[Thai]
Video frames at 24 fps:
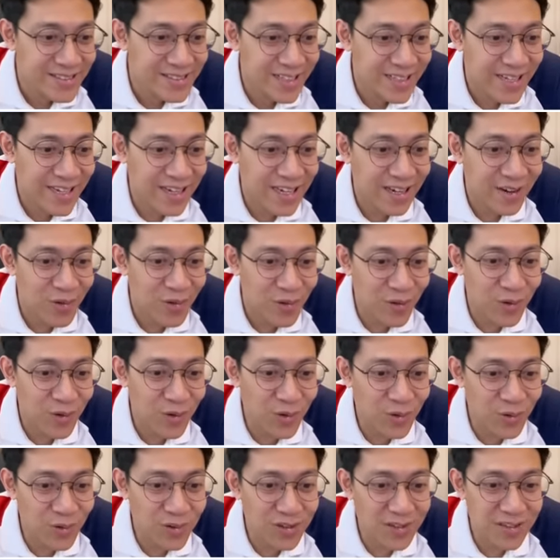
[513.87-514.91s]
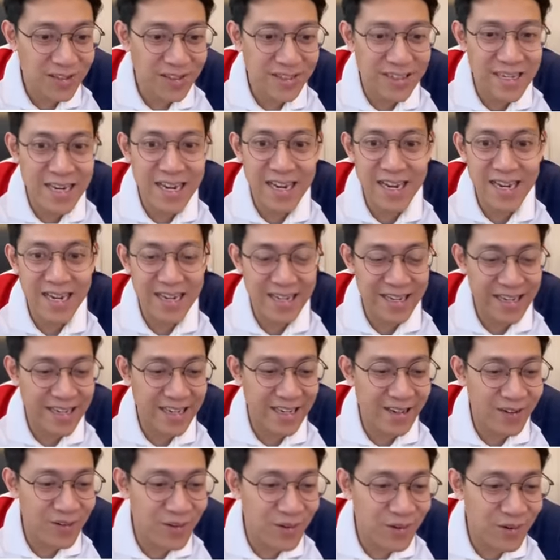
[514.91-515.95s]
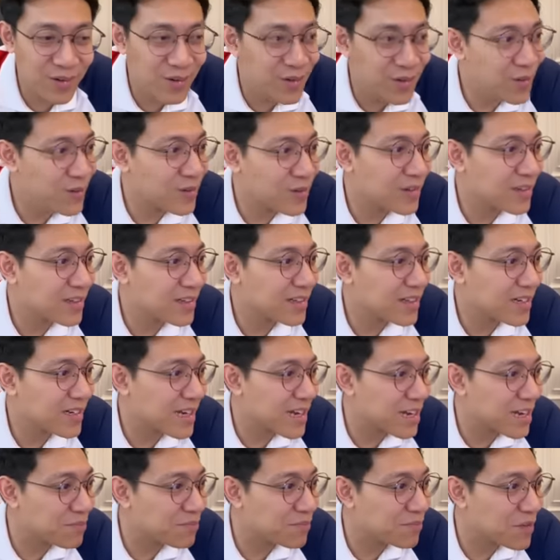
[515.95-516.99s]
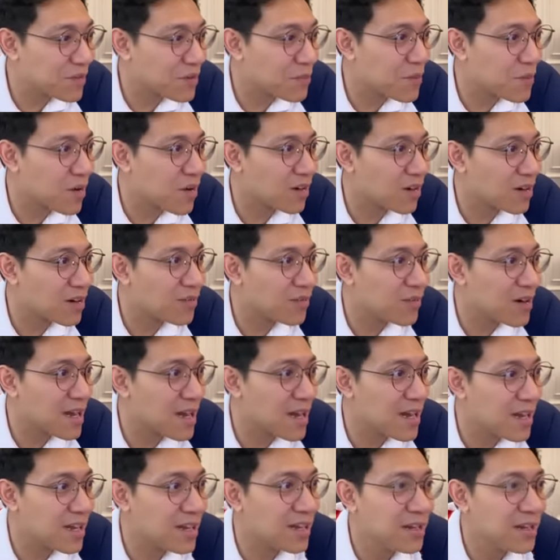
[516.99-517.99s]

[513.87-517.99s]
เห็นแล้วขนลุกนะฮะเห็นแล้วขนลุกนะครับต้องบอกเลยว่า